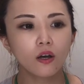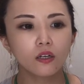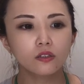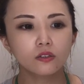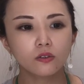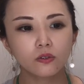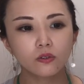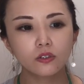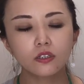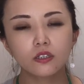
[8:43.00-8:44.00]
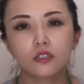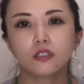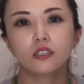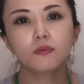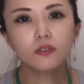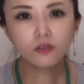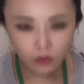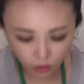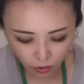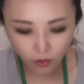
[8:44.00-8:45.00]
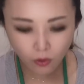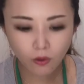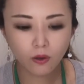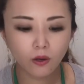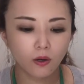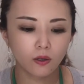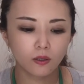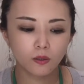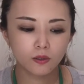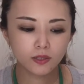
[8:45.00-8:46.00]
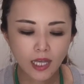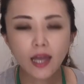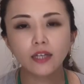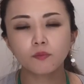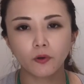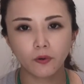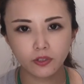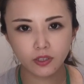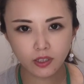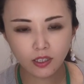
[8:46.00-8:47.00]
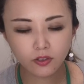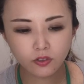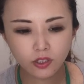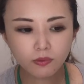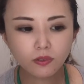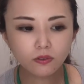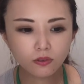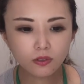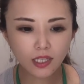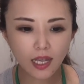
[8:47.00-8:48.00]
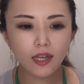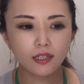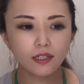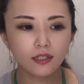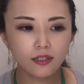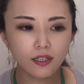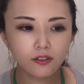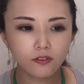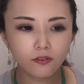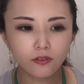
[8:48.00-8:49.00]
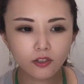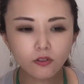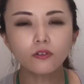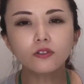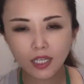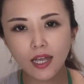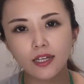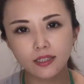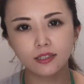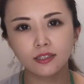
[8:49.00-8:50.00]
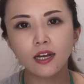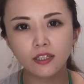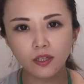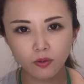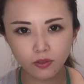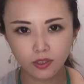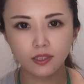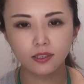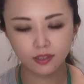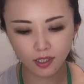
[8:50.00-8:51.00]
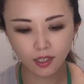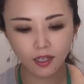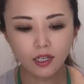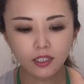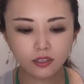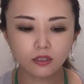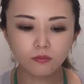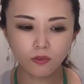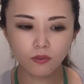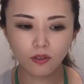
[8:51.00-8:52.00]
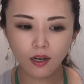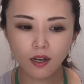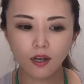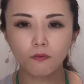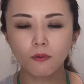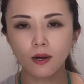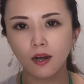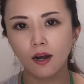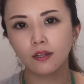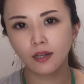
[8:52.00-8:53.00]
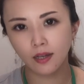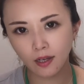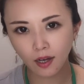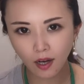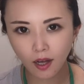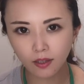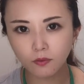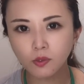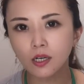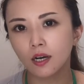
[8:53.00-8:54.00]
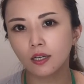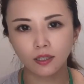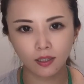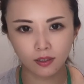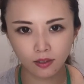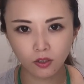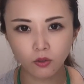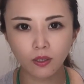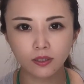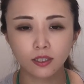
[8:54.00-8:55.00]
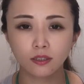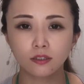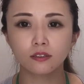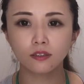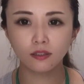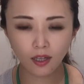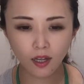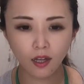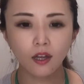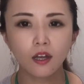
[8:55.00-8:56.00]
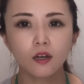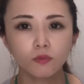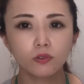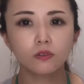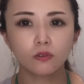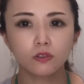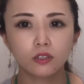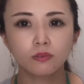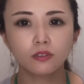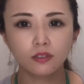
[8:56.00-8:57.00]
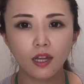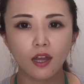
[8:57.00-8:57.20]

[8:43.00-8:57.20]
その自分の性にも自分のせいなんていうの人のせいにしないでほしいし質問がわからないからわからなかったとかじゃなくってもっと自分で